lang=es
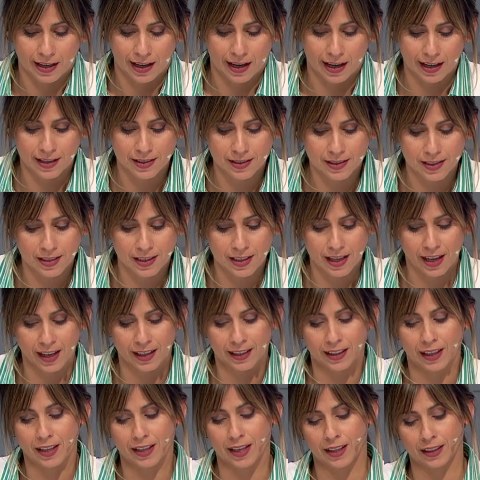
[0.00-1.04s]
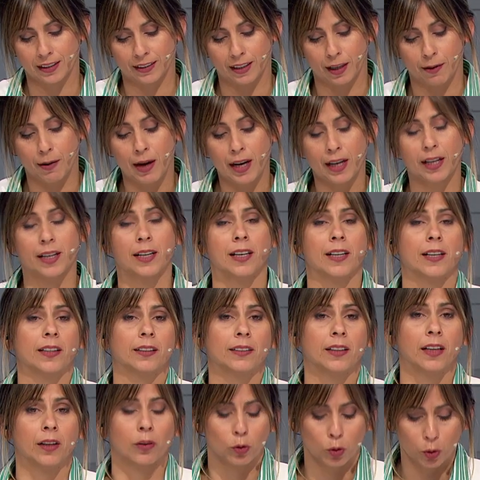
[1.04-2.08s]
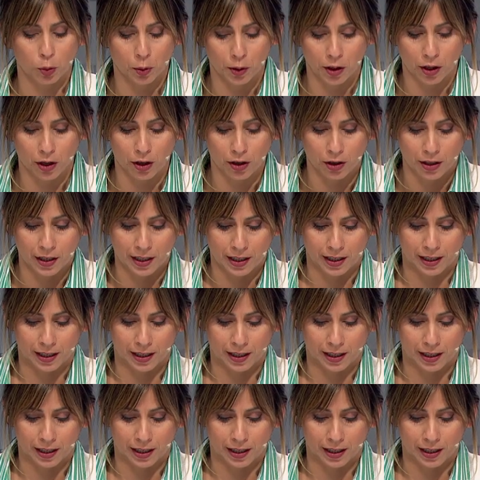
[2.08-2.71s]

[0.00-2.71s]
en sí es que quienes trabajen en este rubro